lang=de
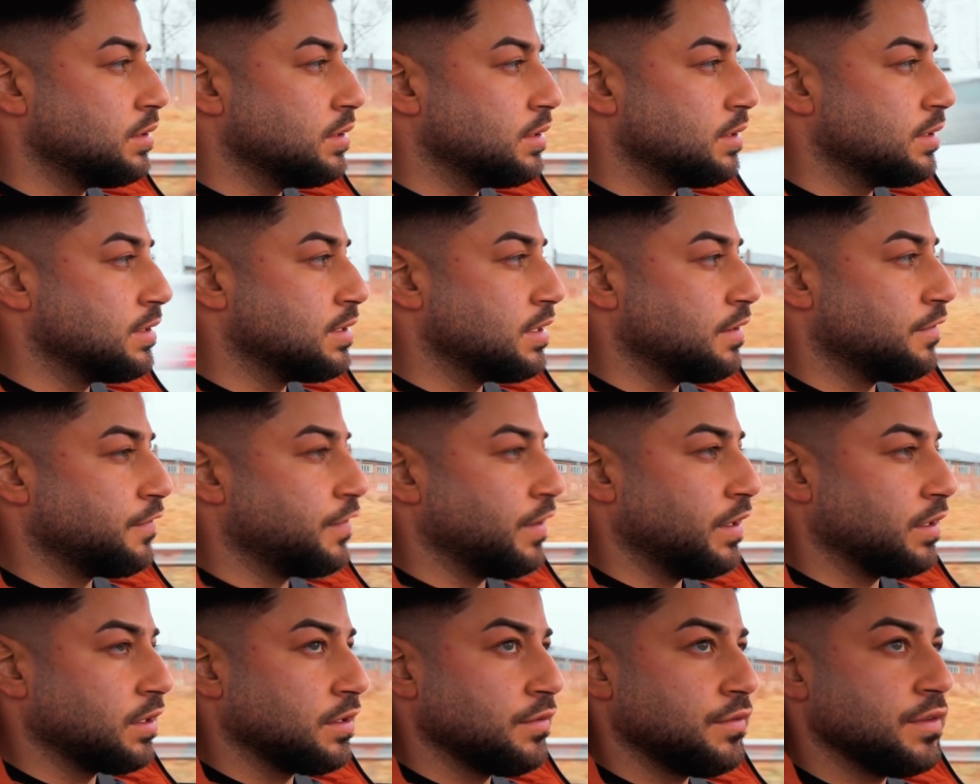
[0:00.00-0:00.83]
Sehr
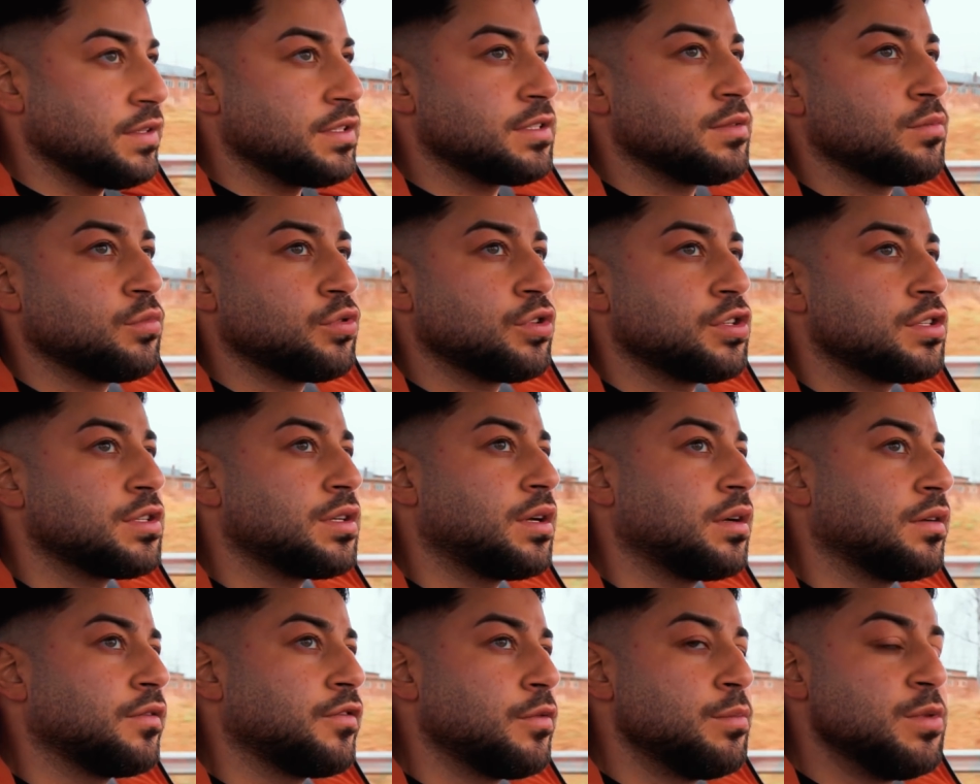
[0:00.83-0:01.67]
fair gewesen, muss ich
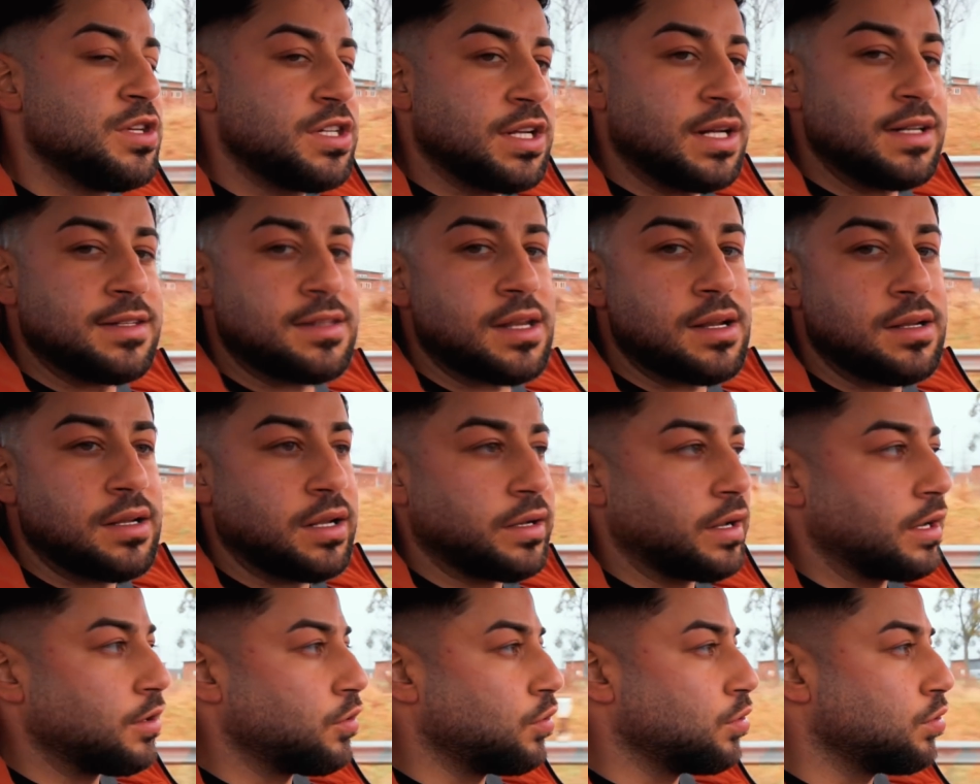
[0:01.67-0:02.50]
sagen. Für mich als Händler
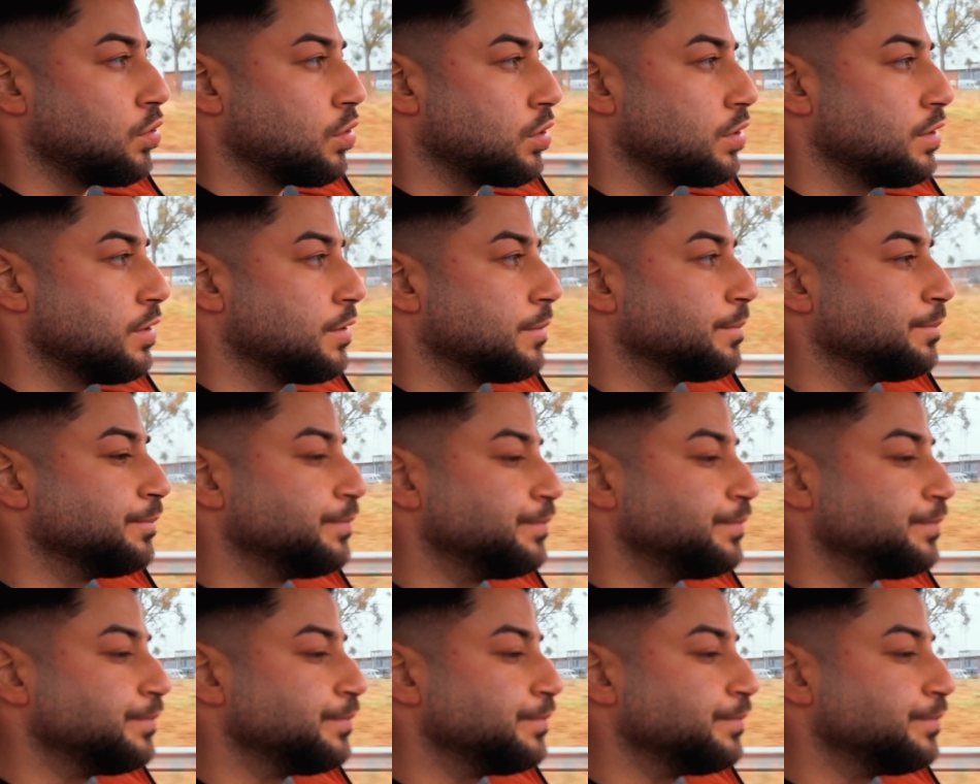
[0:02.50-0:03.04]
dann auch noch. Ne?